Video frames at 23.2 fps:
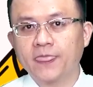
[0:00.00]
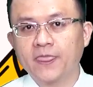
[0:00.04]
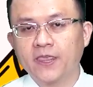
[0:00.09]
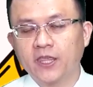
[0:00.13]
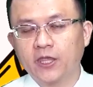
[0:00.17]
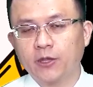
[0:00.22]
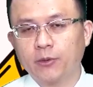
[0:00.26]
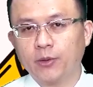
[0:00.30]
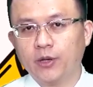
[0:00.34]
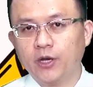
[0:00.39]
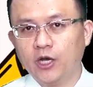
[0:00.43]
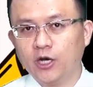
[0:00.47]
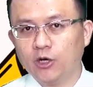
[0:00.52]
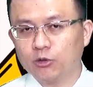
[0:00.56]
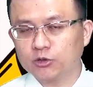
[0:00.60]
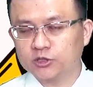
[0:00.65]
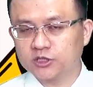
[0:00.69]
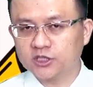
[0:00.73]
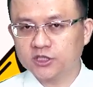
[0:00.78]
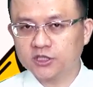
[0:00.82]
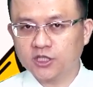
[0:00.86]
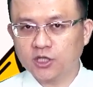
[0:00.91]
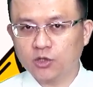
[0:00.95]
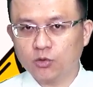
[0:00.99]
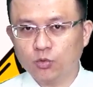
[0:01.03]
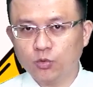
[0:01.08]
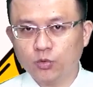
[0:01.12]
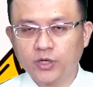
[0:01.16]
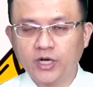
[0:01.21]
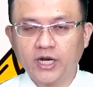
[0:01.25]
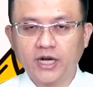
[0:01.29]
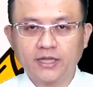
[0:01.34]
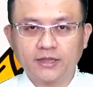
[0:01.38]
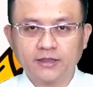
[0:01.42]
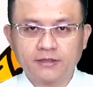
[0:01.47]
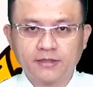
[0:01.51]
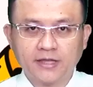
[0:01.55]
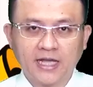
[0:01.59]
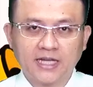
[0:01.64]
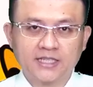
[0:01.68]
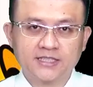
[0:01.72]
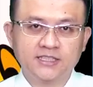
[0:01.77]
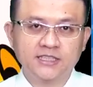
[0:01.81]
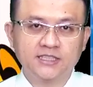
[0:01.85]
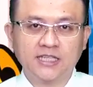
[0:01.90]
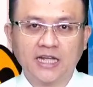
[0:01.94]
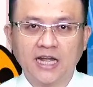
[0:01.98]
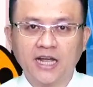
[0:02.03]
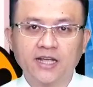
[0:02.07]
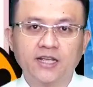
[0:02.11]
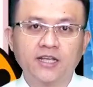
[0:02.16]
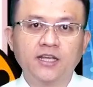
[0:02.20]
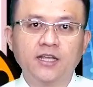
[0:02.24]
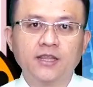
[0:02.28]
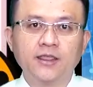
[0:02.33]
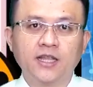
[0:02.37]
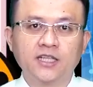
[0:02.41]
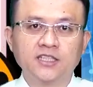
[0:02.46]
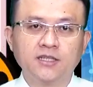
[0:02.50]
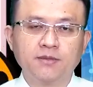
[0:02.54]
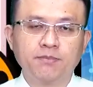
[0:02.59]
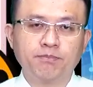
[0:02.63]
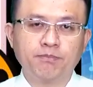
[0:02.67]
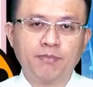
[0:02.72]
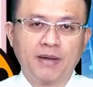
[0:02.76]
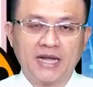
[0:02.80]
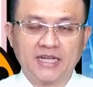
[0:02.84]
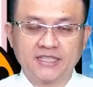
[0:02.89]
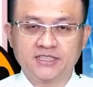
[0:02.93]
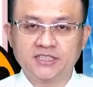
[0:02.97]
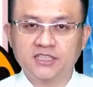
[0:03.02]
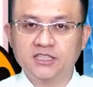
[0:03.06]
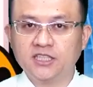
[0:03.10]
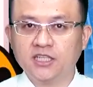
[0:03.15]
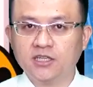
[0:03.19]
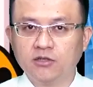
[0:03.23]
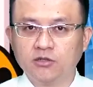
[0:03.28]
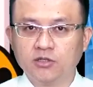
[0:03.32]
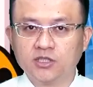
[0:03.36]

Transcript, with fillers: 因为俄罗斯跟乌克兰打起来，那这钯金呢？